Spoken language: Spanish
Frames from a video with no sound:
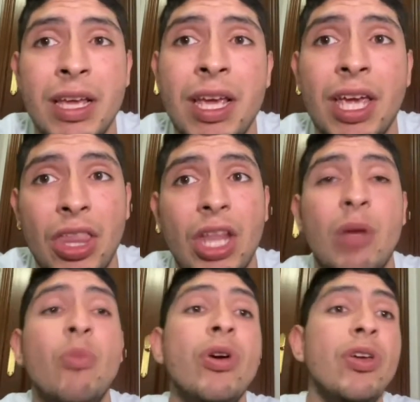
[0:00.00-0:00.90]
que tiene
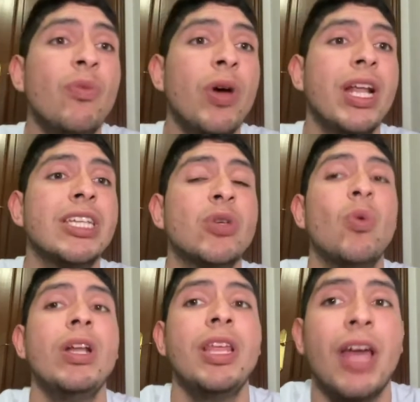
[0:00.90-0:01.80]
muy buenas
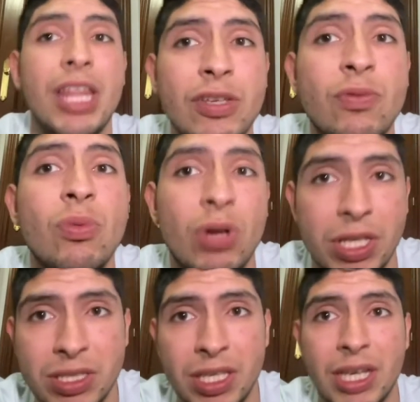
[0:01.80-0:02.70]
cualidades
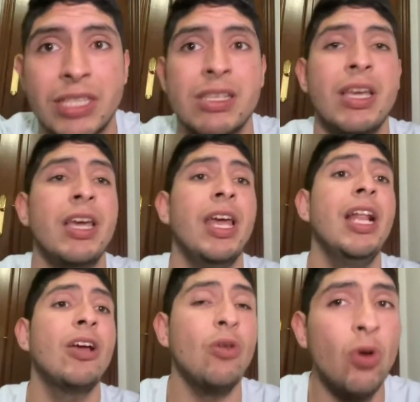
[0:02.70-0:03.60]
futbolísticas.
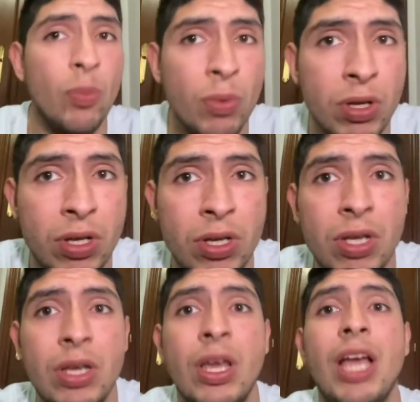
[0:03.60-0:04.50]
El club
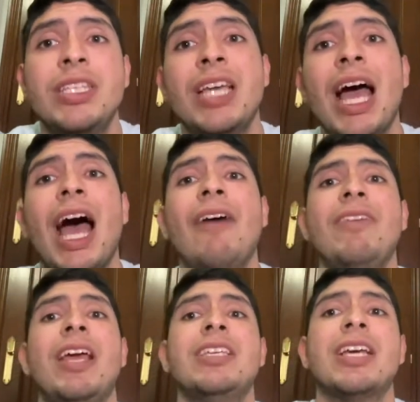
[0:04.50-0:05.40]
ya
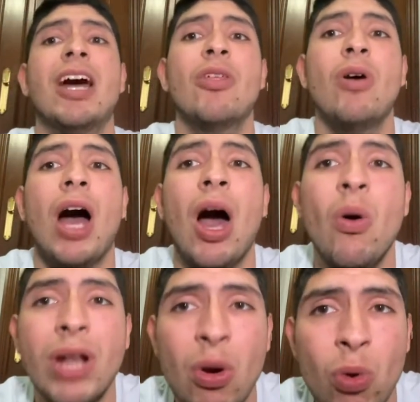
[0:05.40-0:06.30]
había llegado a
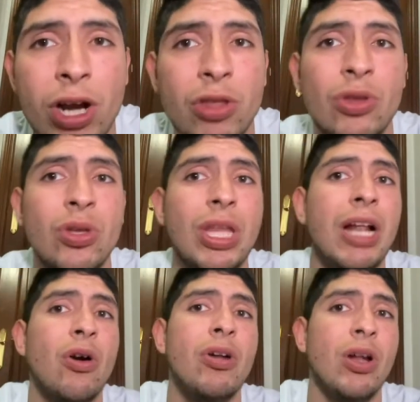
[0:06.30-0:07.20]
un acuerdo total con el